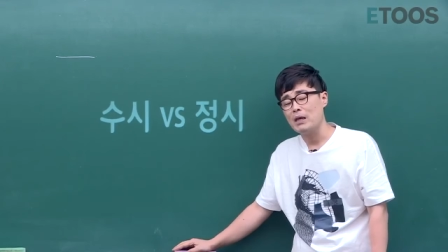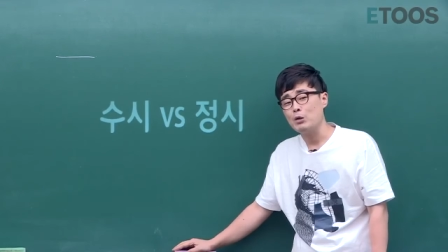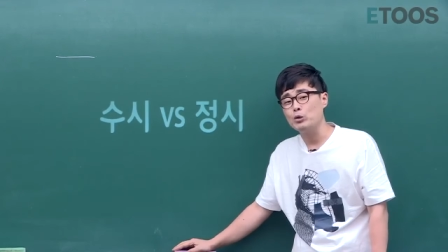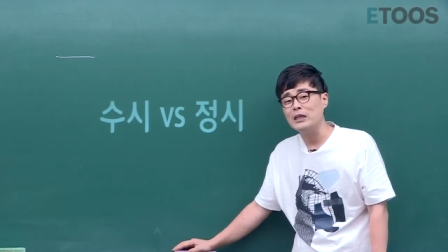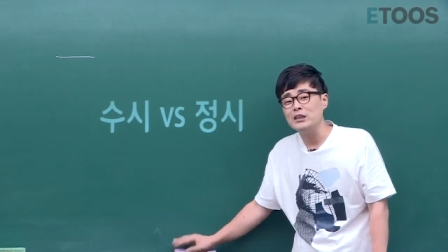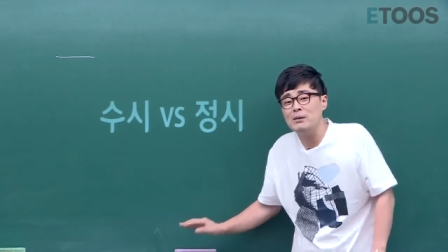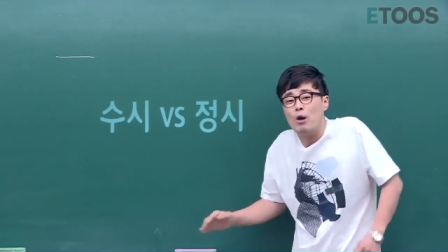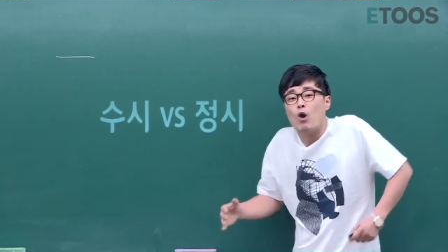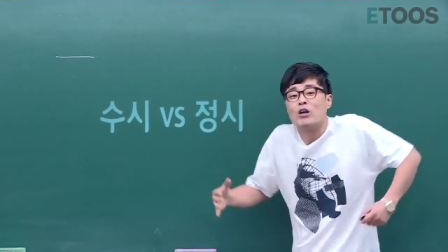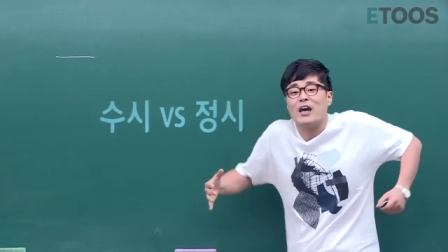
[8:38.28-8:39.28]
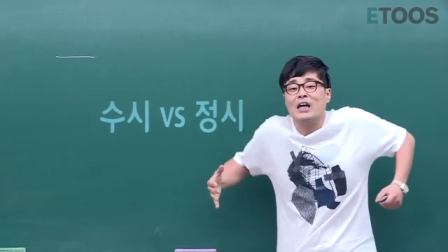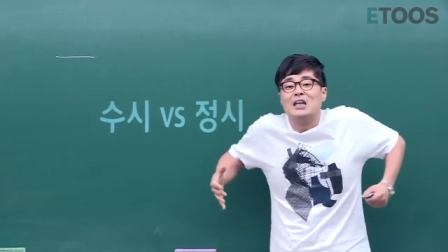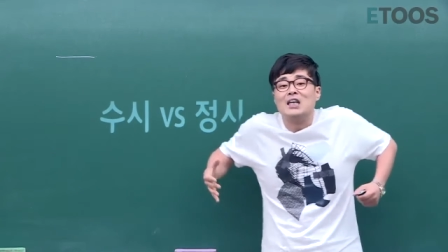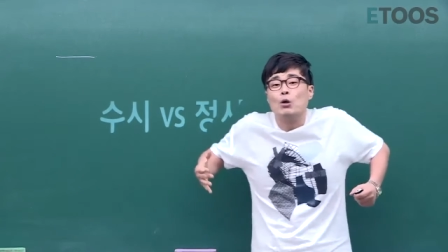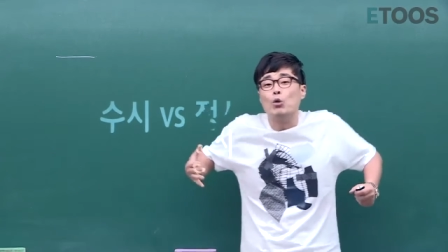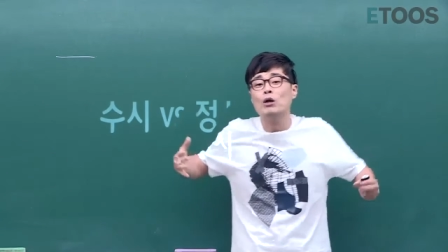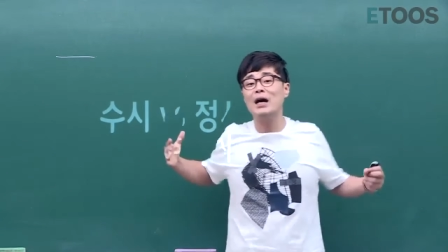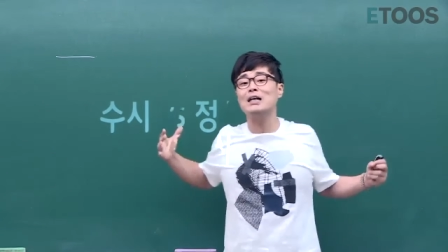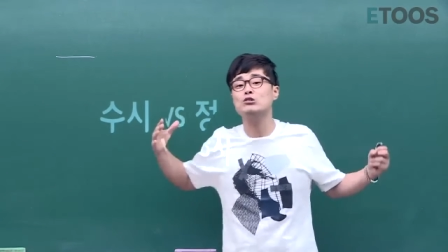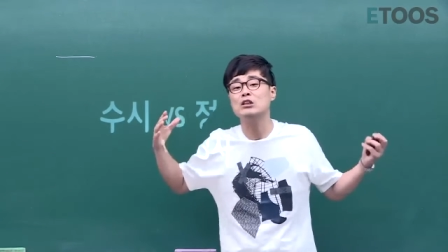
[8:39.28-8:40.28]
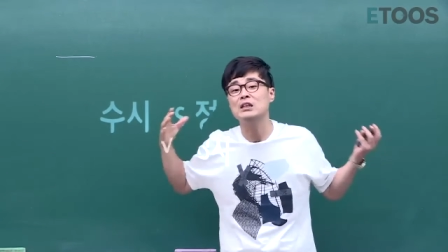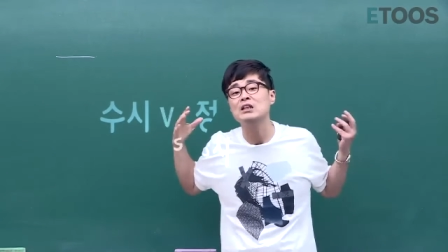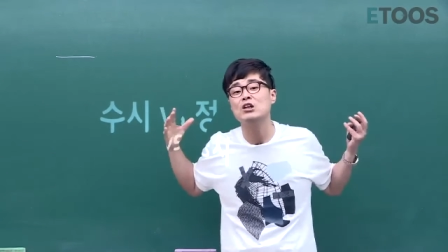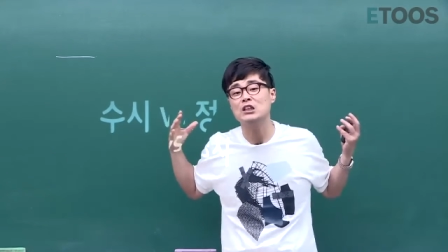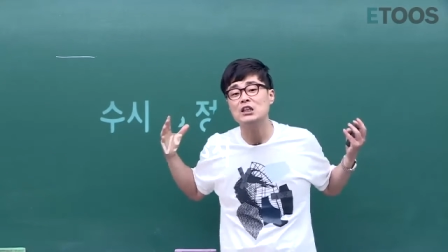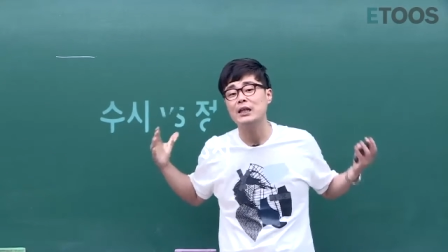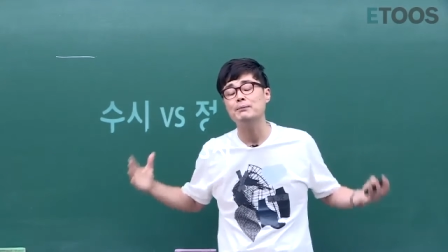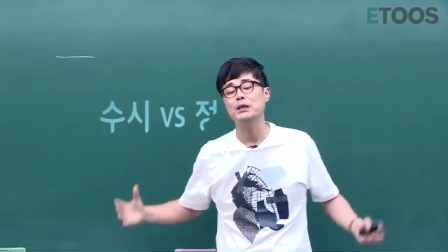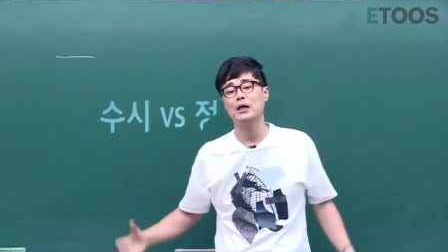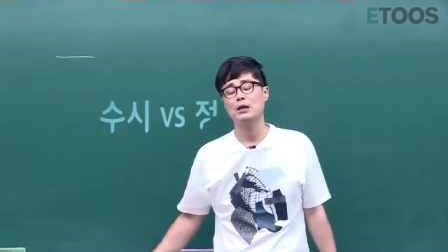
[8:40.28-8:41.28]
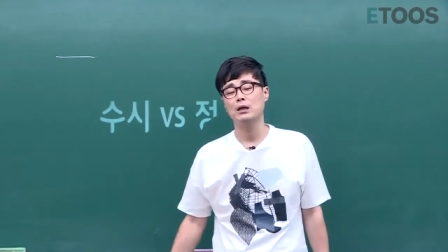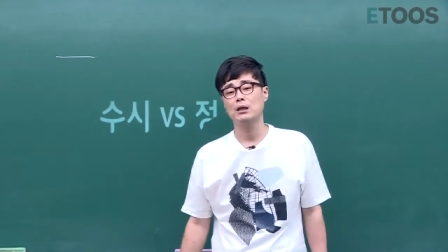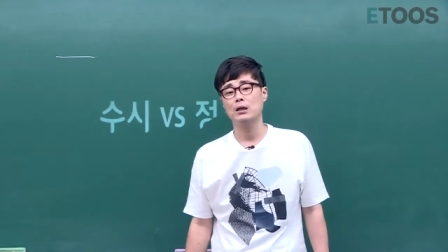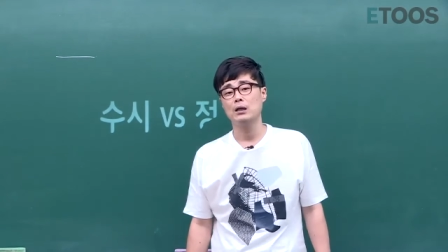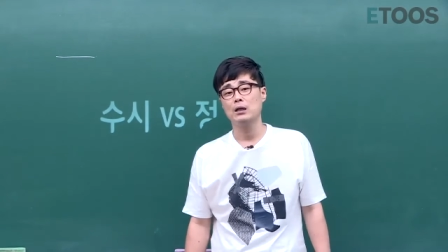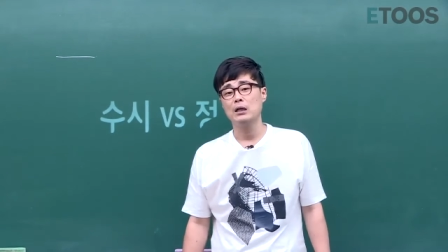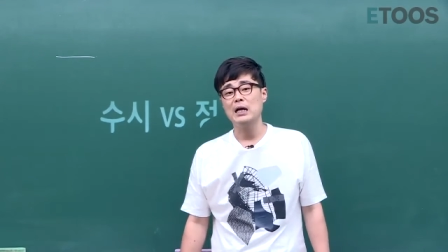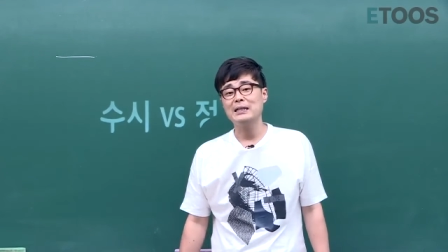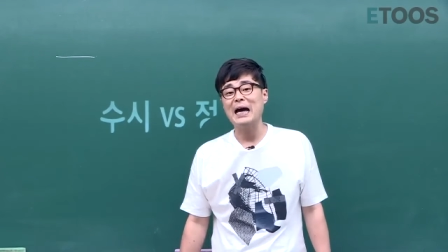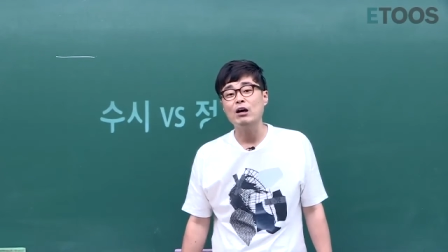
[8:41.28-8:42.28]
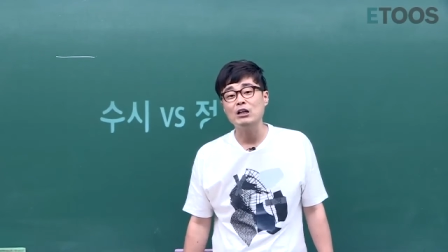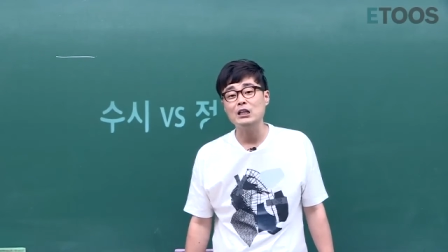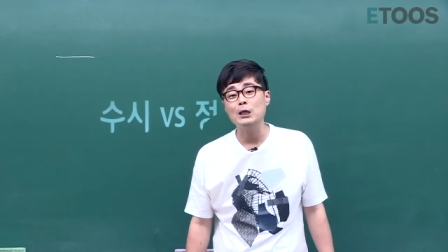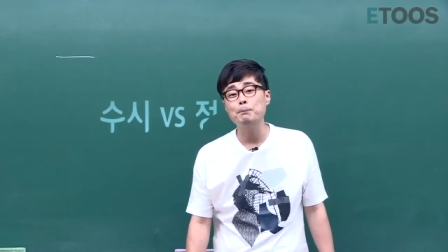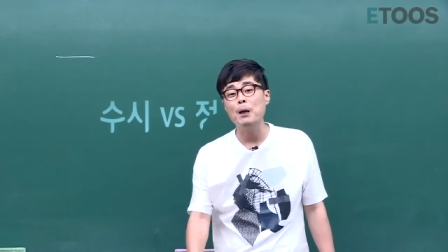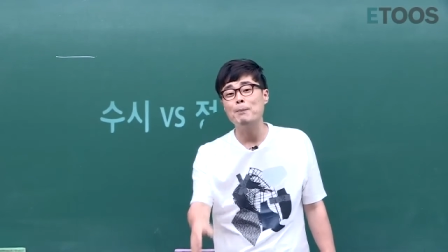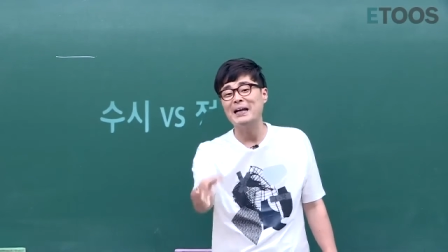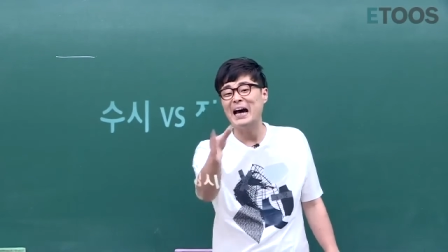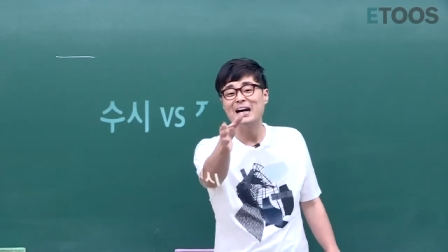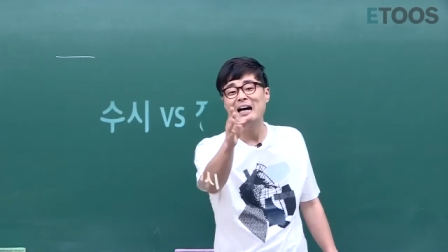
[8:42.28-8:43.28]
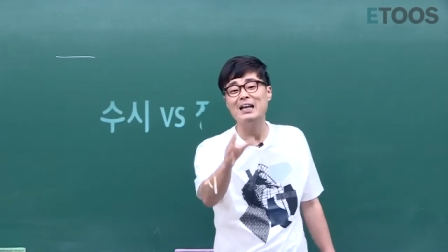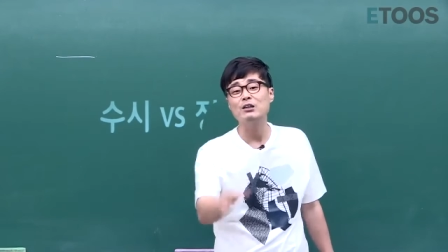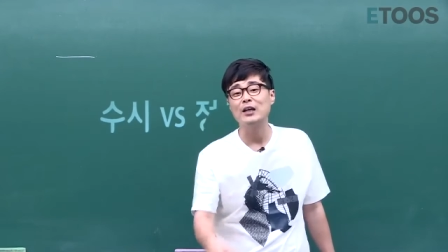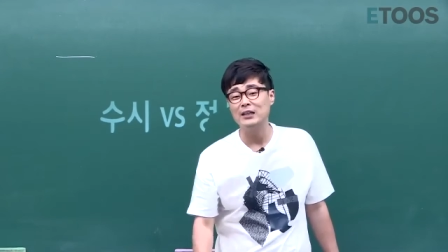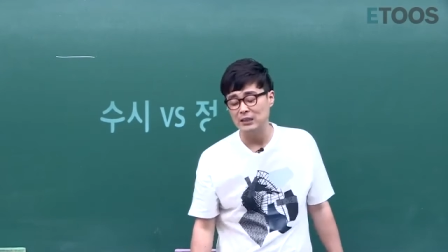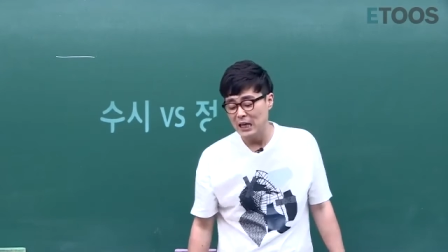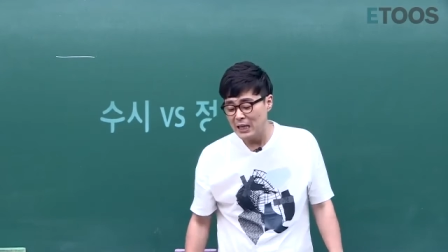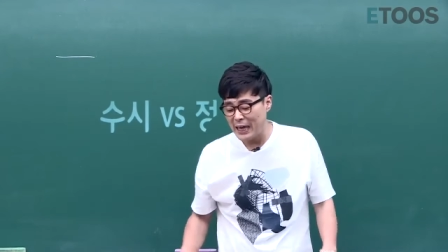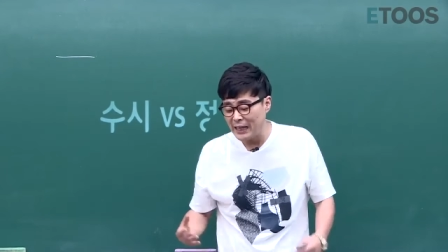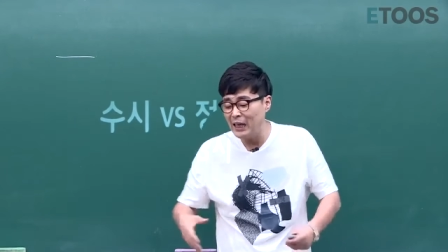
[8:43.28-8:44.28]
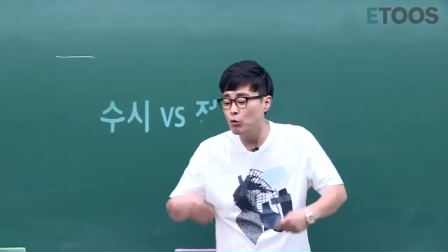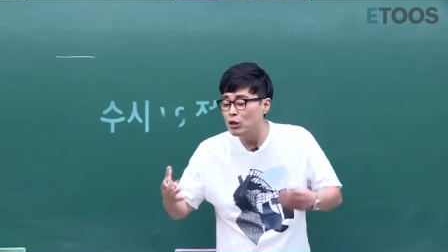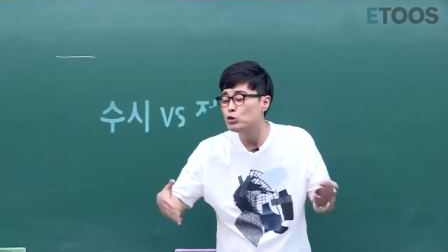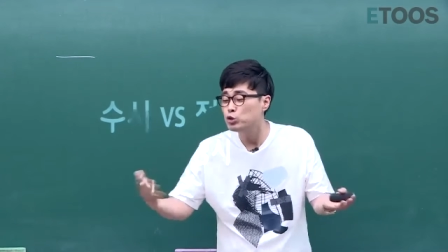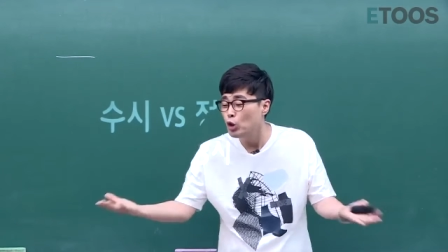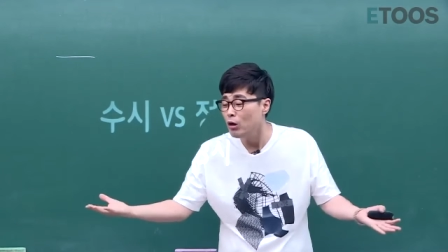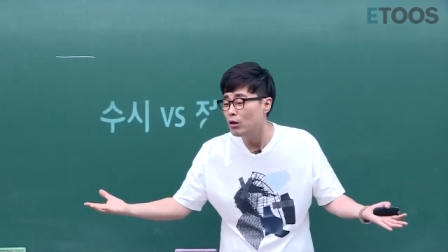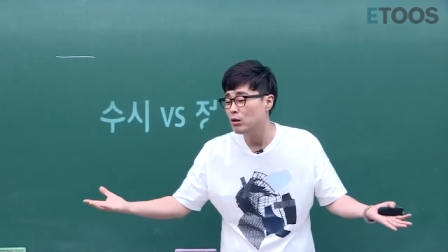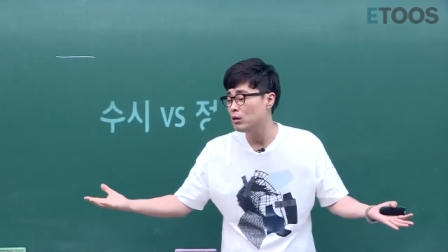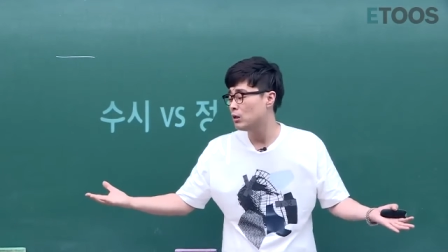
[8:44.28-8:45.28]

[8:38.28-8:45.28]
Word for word: 교장 선생님의 어깨가 이렇게 올라갈 수 있는 것이기 때문에. 당연히 특별반, 아까 했던 애들, 걔네 위주로